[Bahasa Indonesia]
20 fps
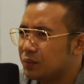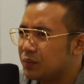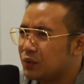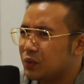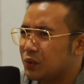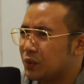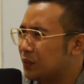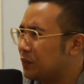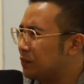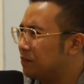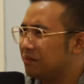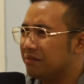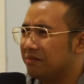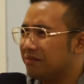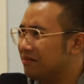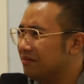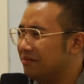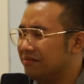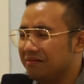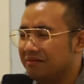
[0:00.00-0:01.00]
to to
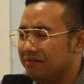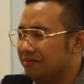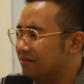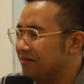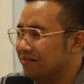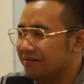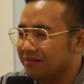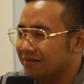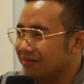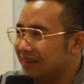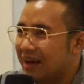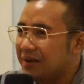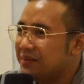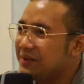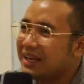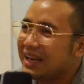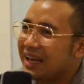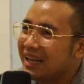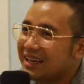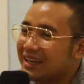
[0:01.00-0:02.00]
I
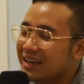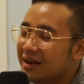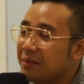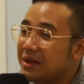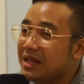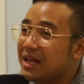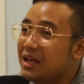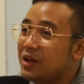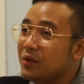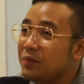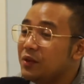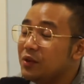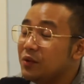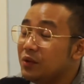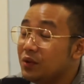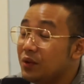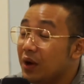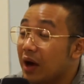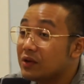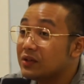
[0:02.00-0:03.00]
mean like namanya hidup
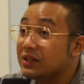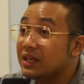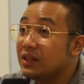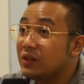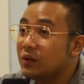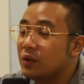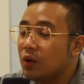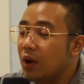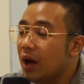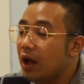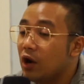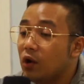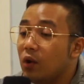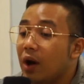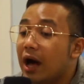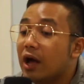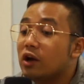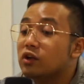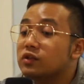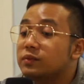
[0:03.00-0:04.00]
itu itu harus gitu. Lu
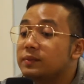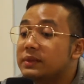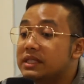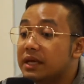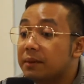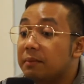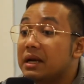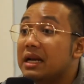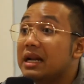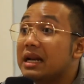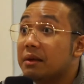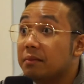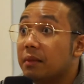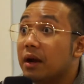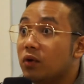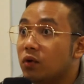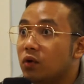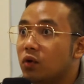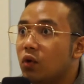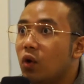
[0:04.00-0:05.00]
lu harus bisa
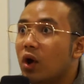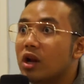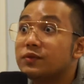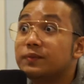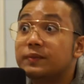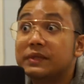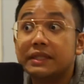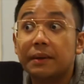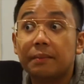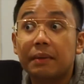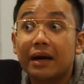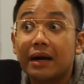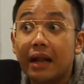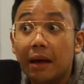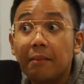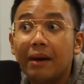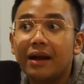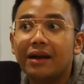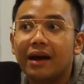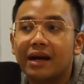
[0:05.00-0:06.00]
menerima dulu, lu harus bisa
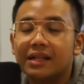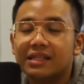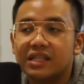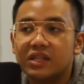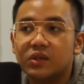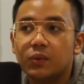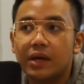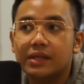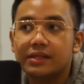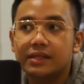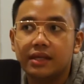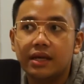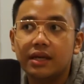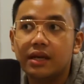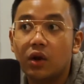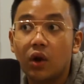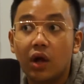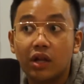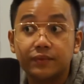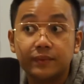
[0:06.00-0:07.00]
berdamai dengan
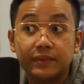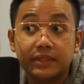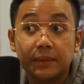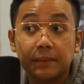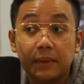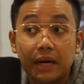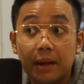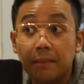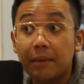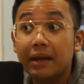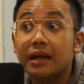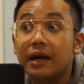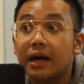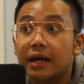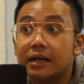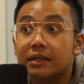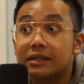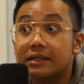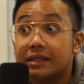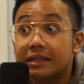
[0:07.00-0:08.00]
situasinya dan lu harus bisa berdamai
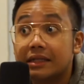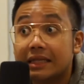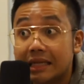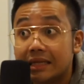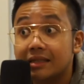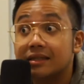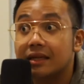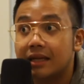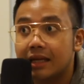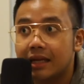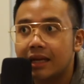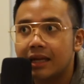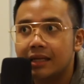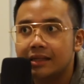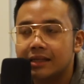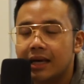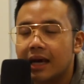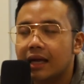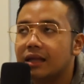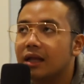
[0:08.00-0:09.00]
dengan diri sendiri
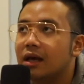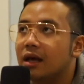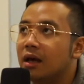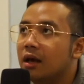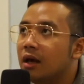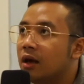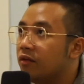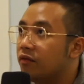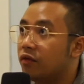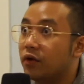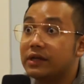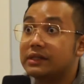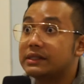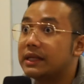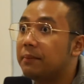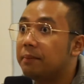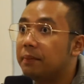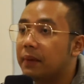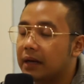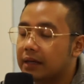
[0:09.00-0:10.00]
di saat for
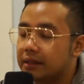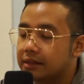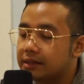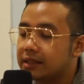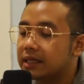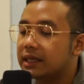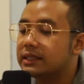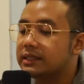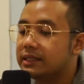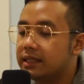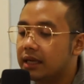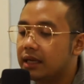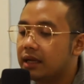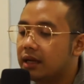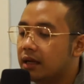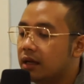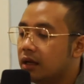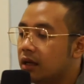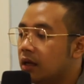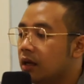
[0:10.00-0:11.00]
example
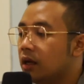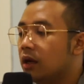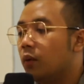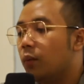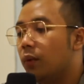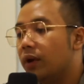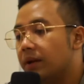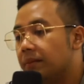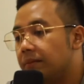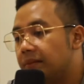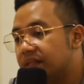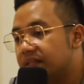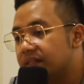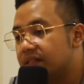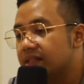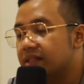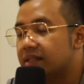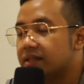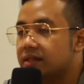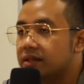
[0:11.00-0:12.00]
sekecil when a
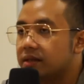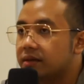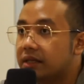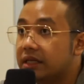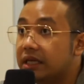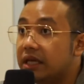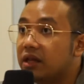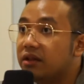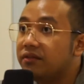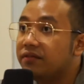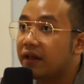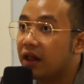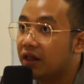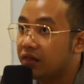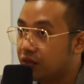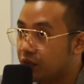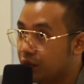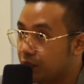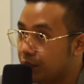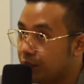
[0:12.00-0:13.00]
business deal
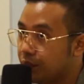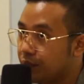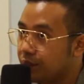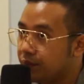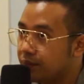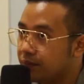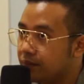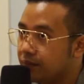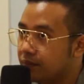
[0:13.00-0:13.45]
fell through.